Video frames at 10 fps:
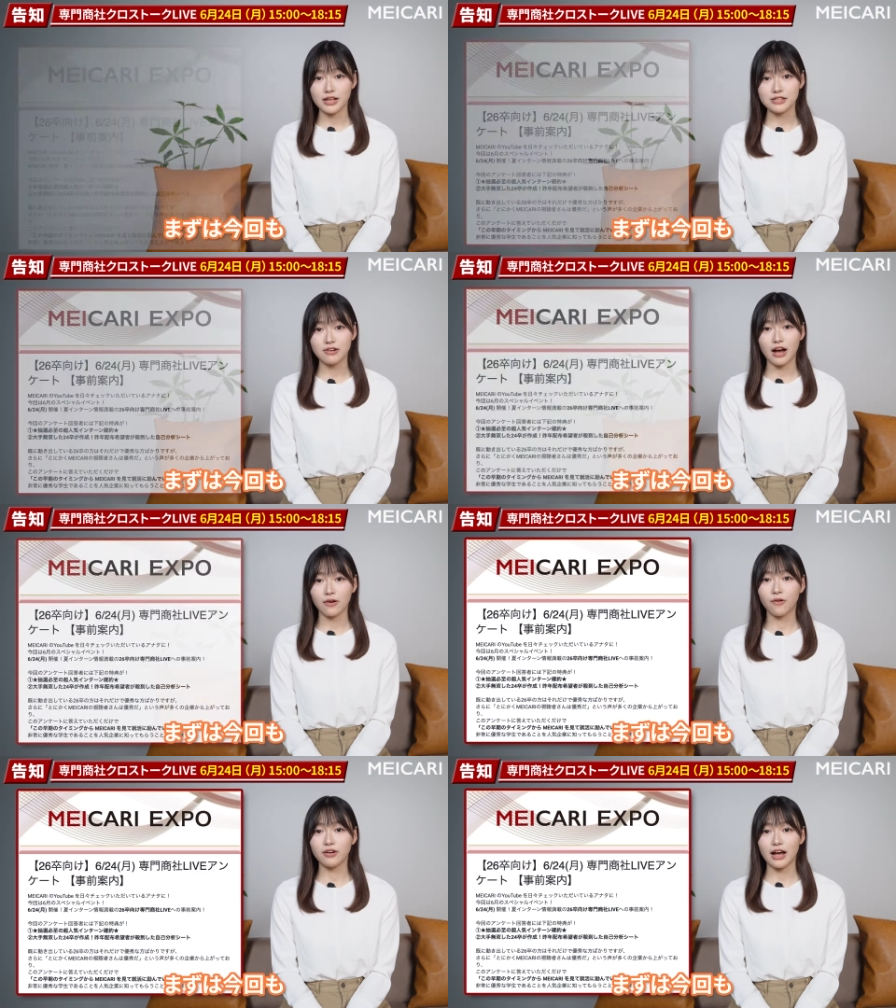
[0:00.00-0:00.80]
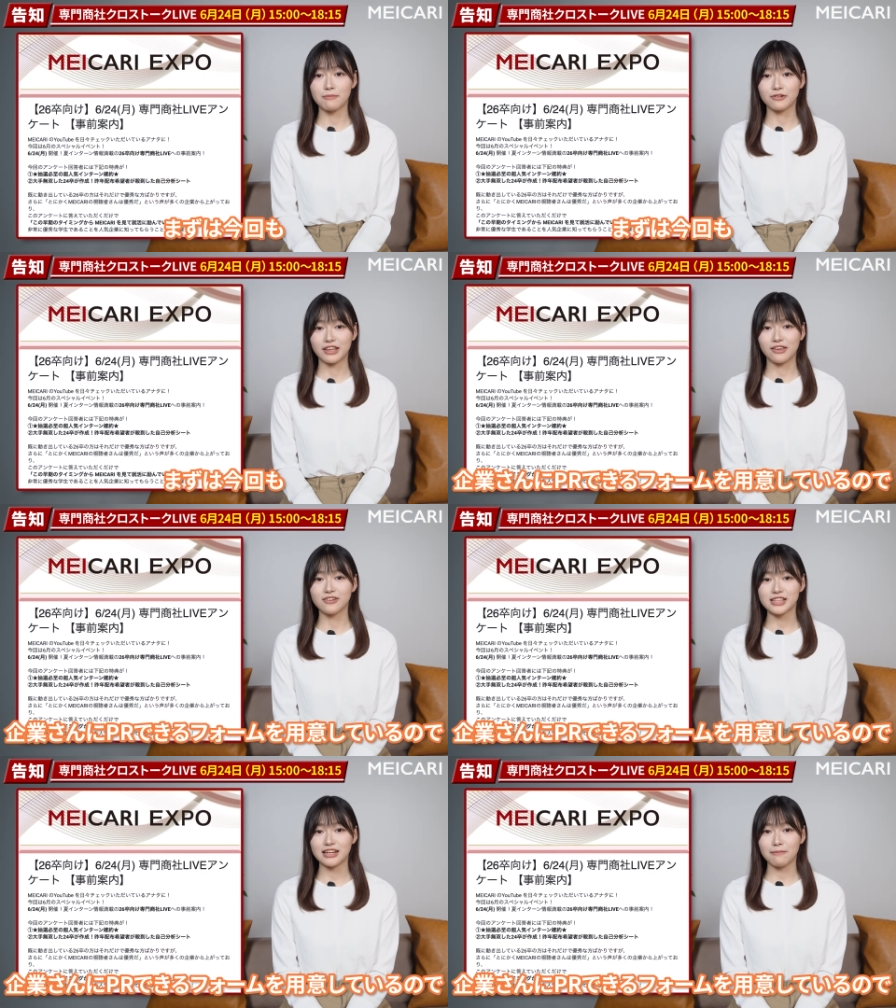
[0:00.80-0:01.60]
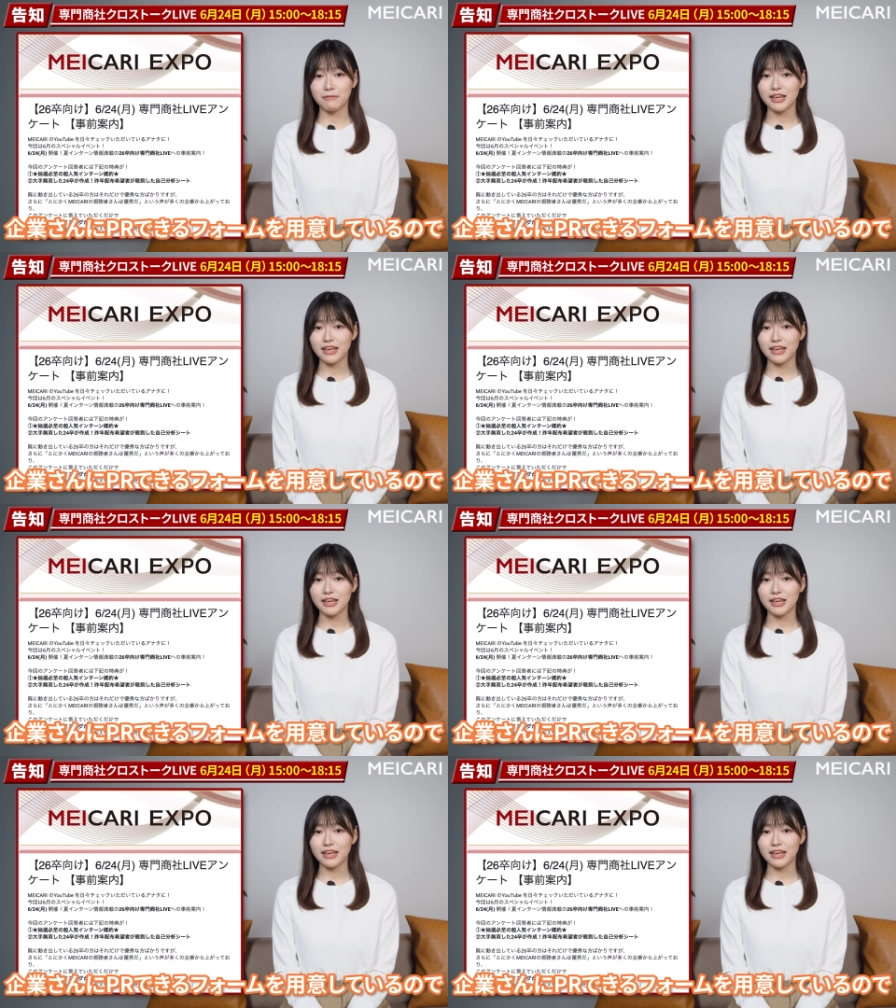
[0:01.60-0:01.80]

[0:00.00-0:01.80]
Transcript: まずは今回も企業さんに